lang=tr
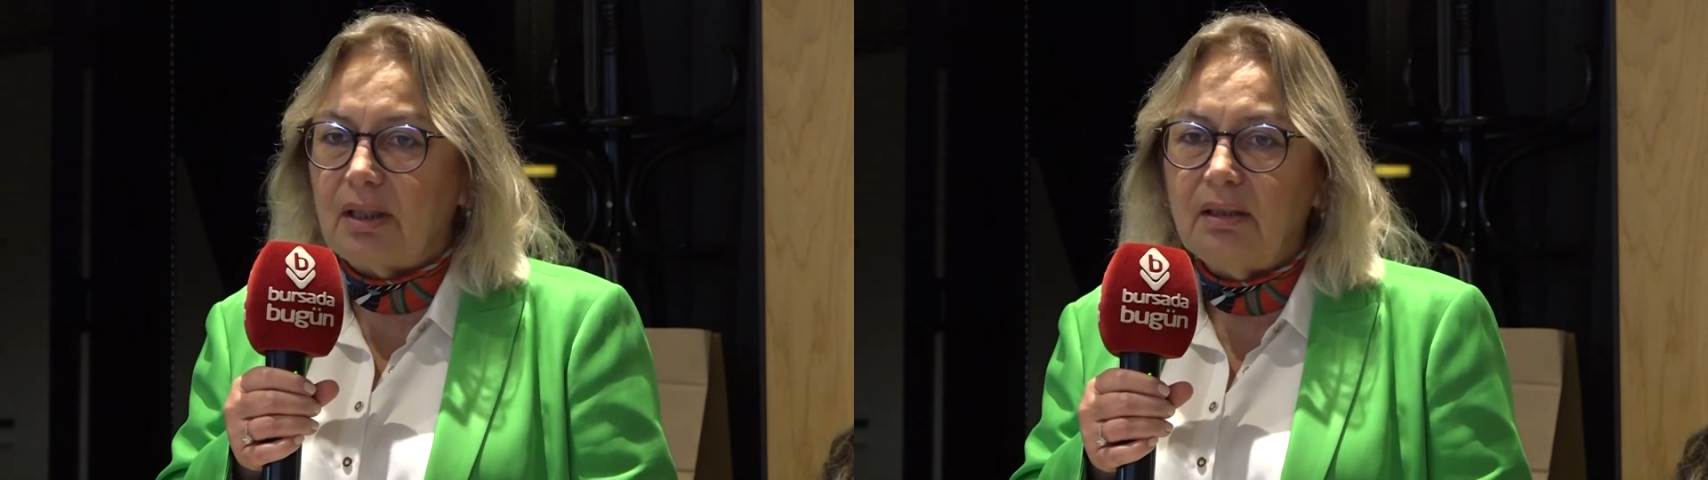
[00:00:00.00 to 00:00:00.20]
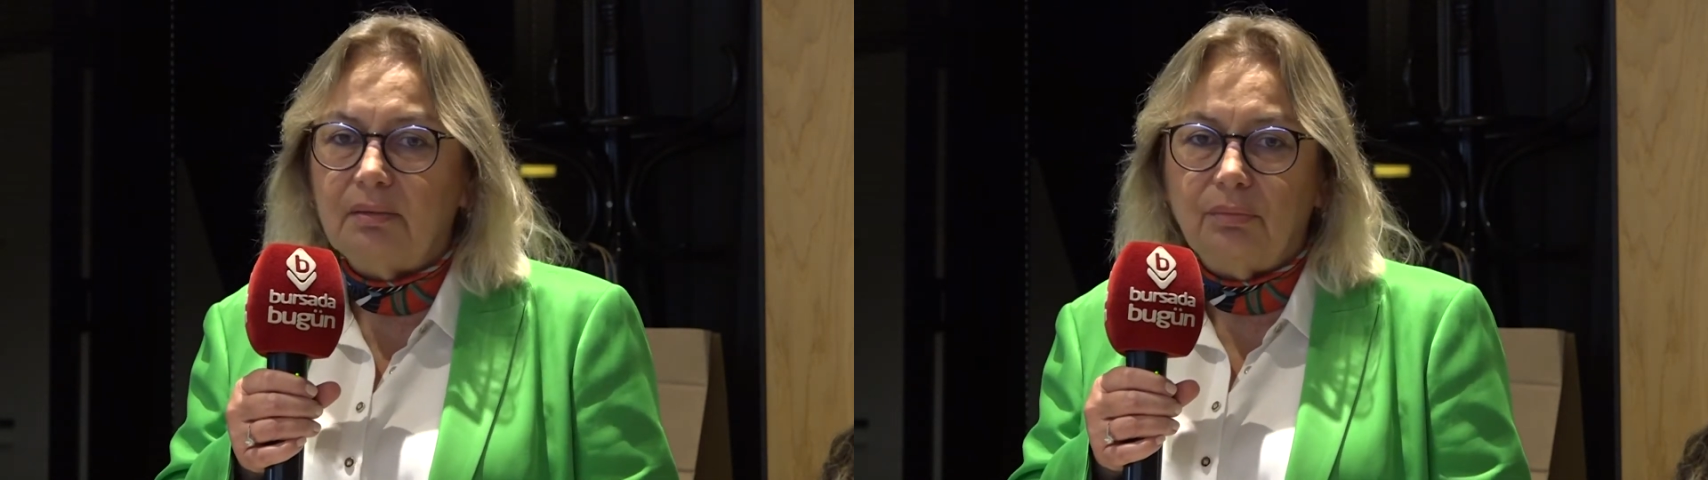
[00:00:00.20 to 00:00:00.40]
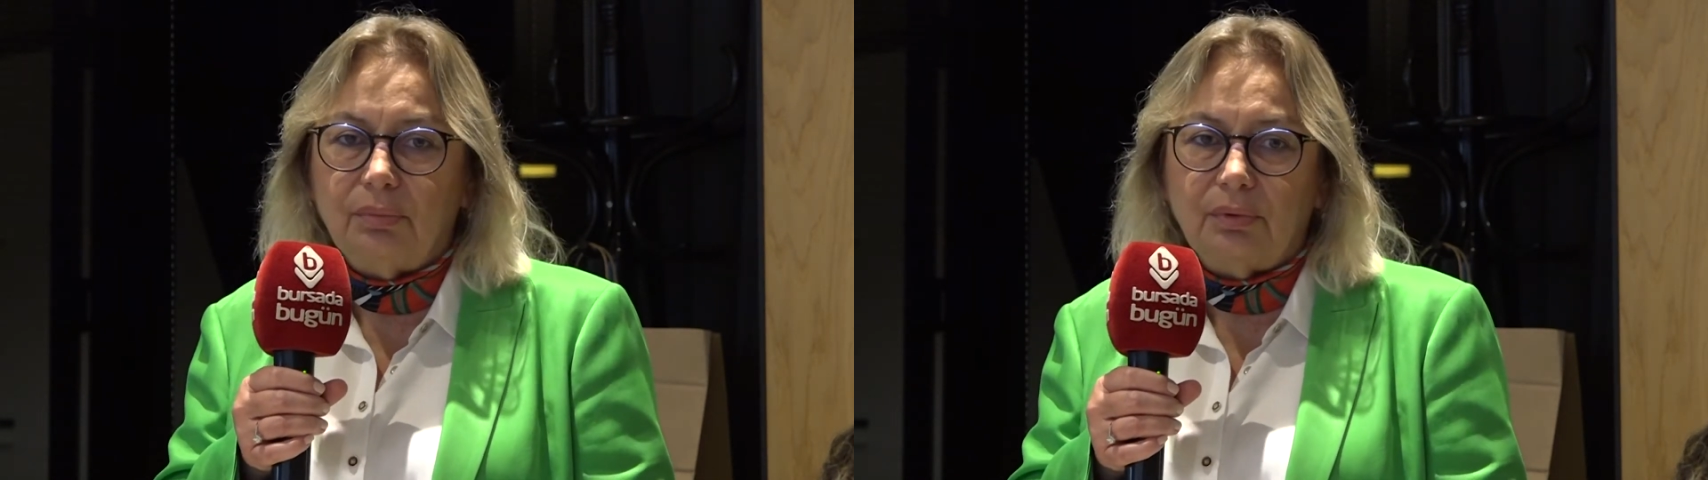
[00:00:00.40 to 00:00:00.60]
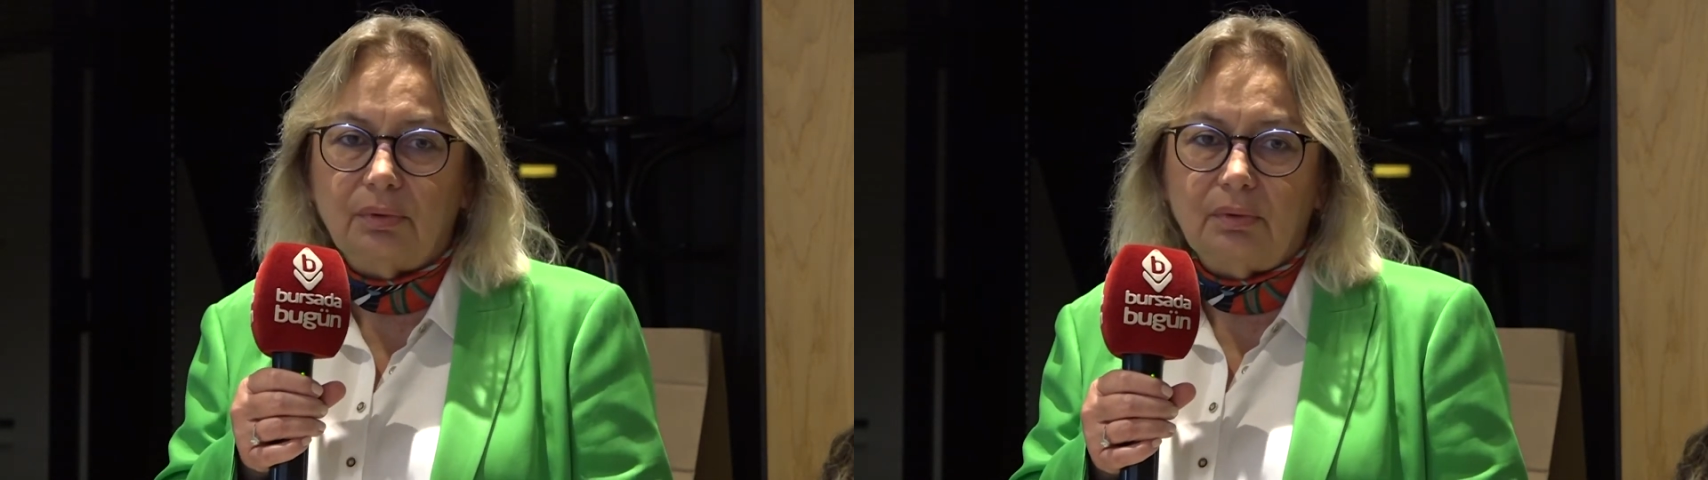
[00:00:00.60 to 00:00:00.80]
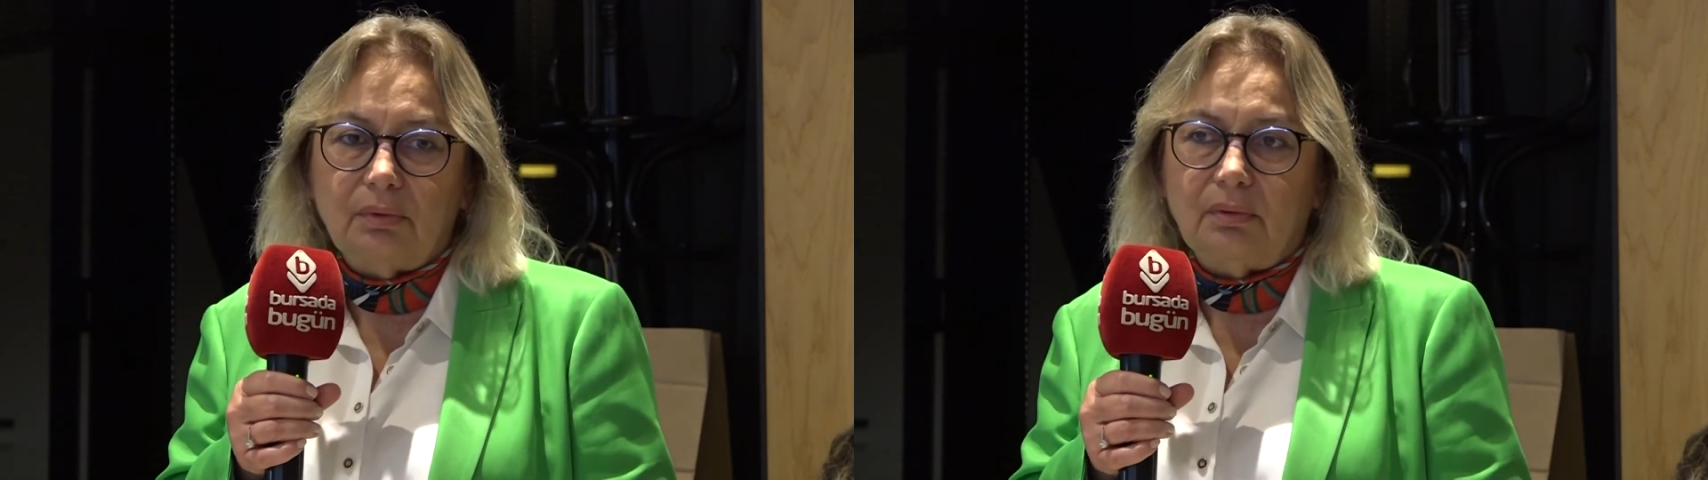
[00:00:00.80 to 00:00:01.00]
de
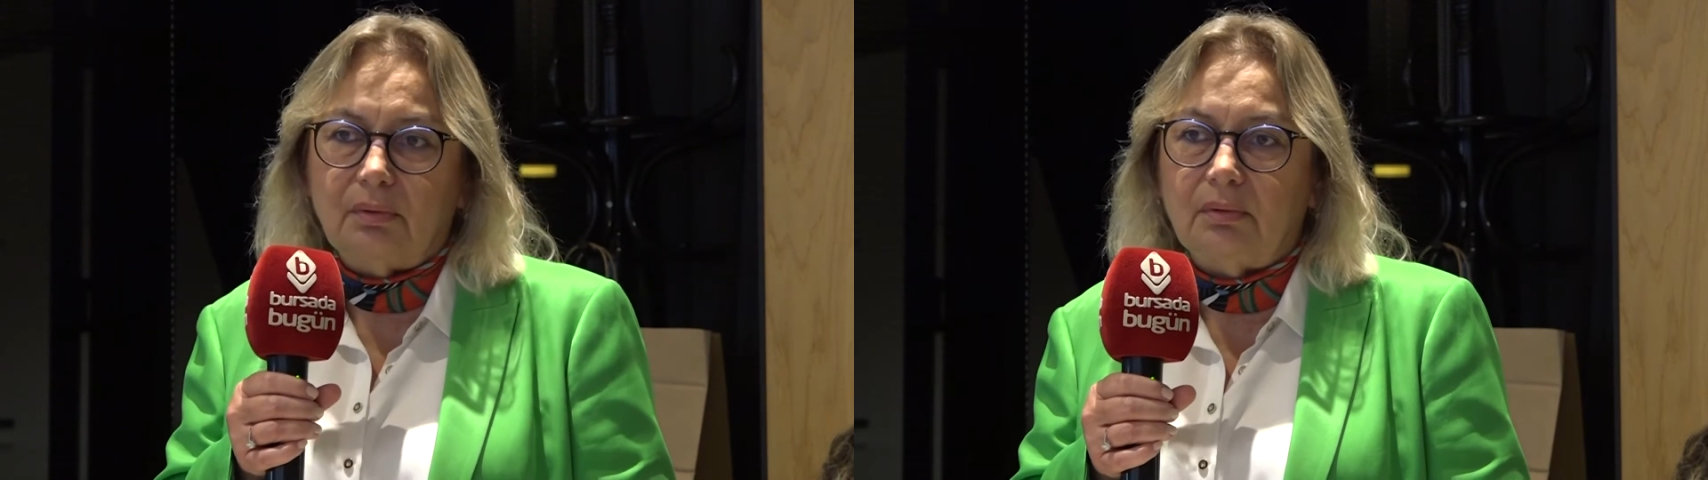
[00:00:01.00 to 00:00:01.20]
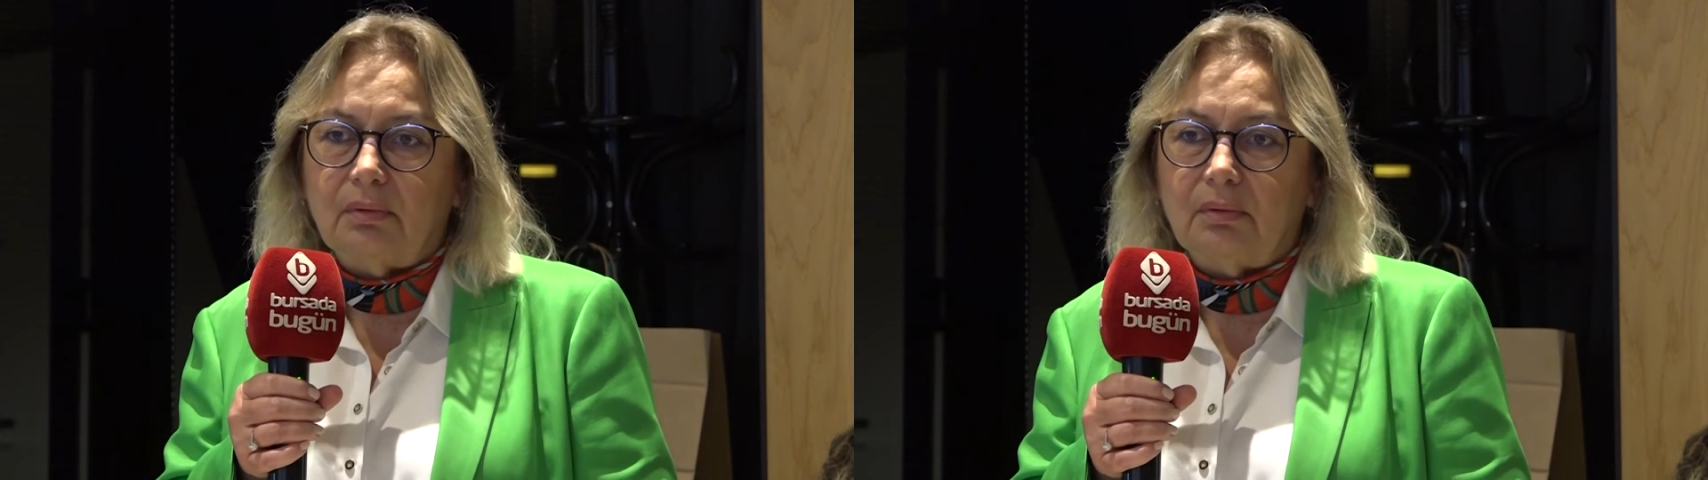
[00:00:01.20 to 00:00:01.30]
bu e,